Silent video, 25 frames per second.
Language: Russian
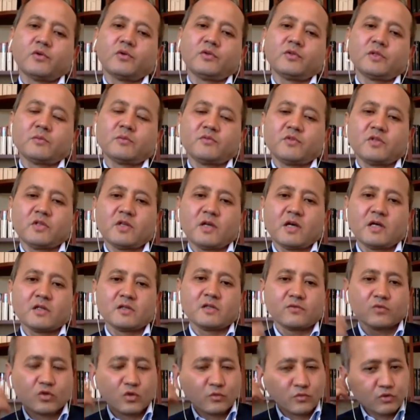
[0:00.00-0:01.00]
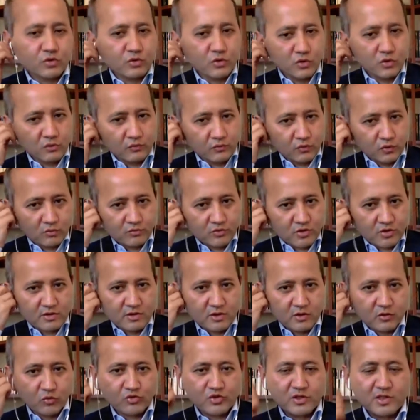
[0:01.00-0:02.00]
Он обвиняется в том, что в том
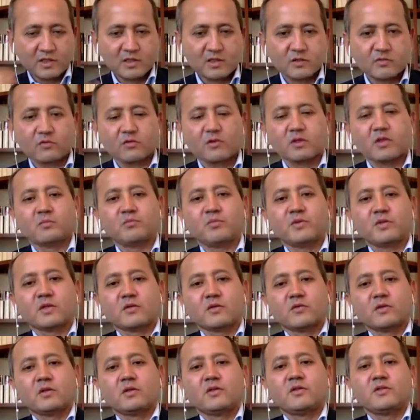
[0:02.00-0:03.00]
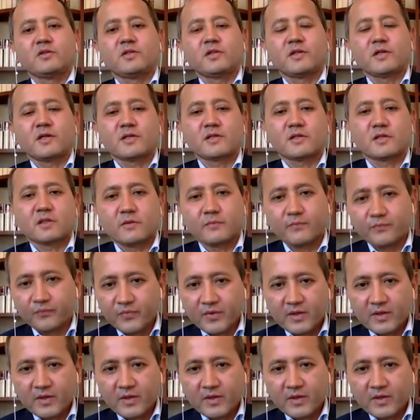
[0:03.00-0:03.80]
числе участвовал, лоббировал интересы